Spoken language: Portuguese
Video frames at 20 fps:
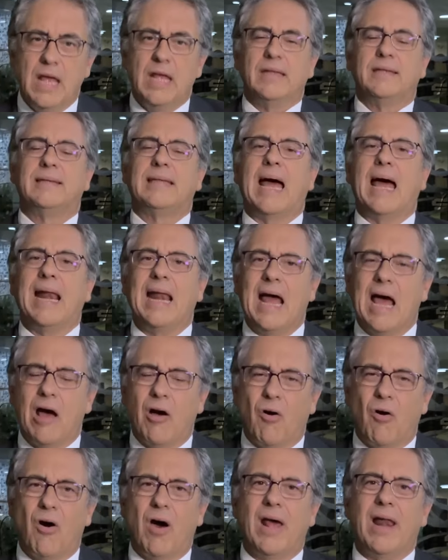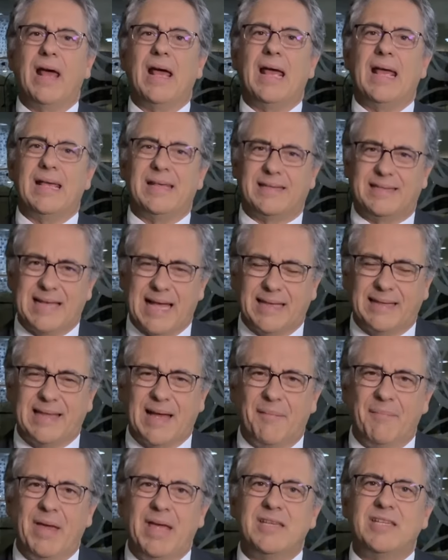Está na hora
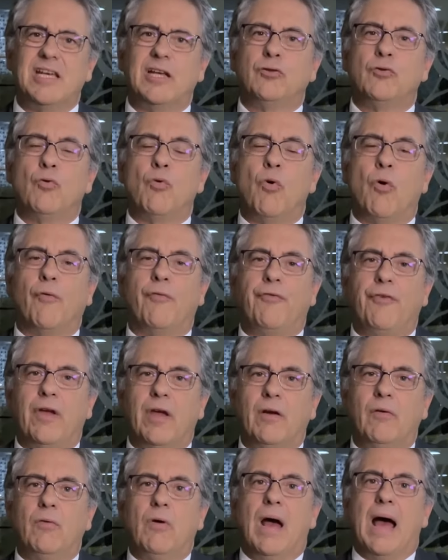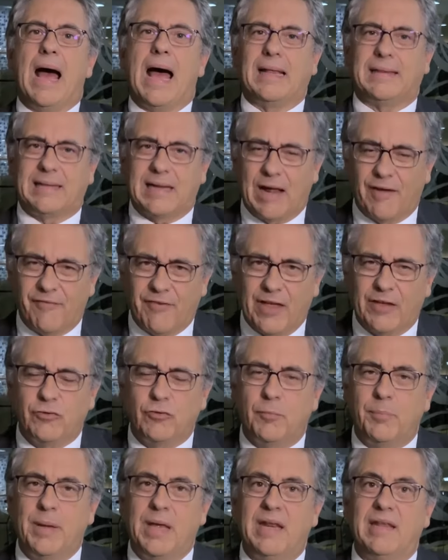exatamente é do governo, através
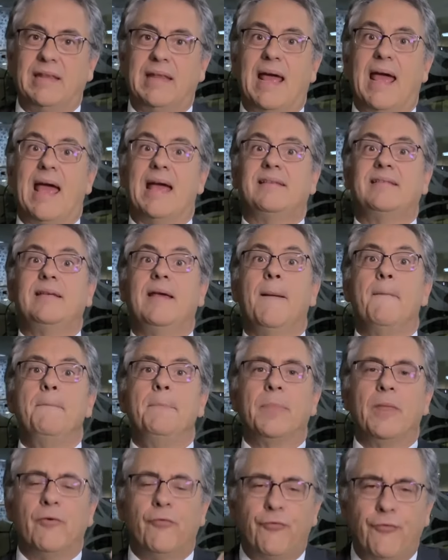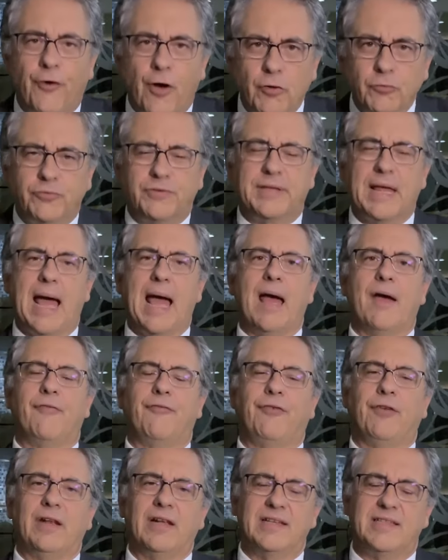do BNDES, voltar a
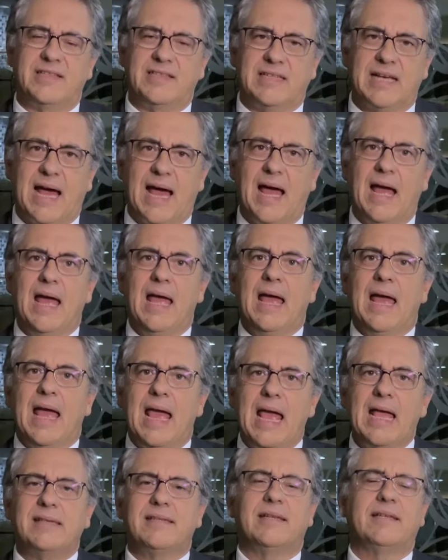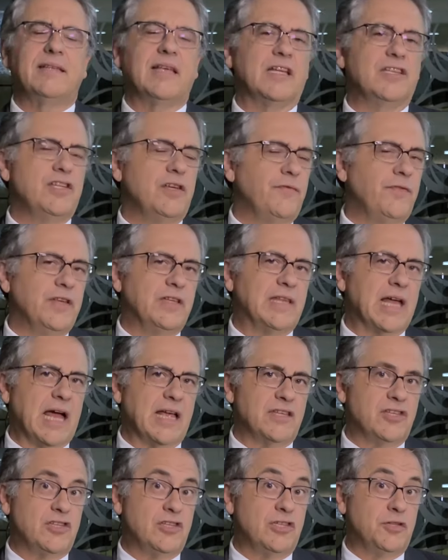financiar essas
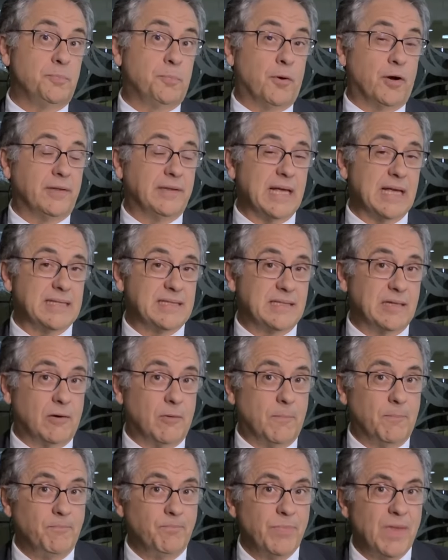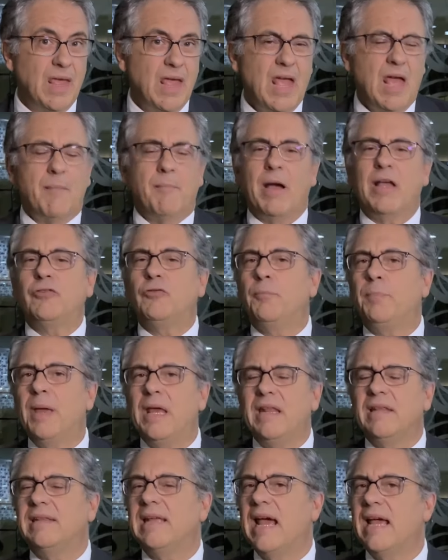atividades de exportação. Mas o
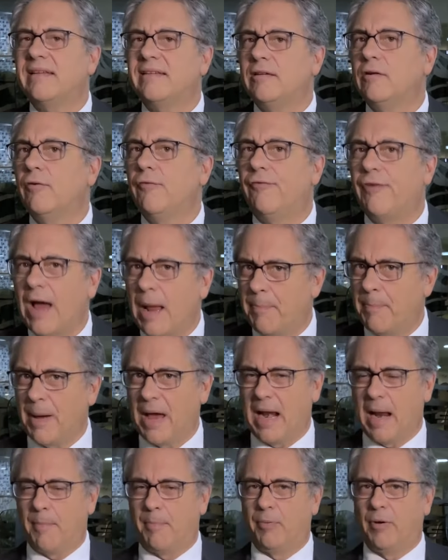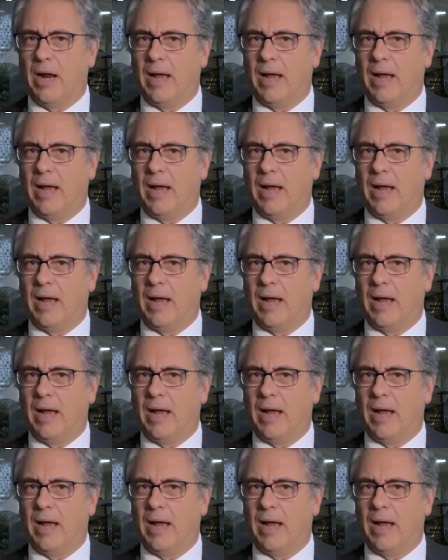BNDES não vai parar por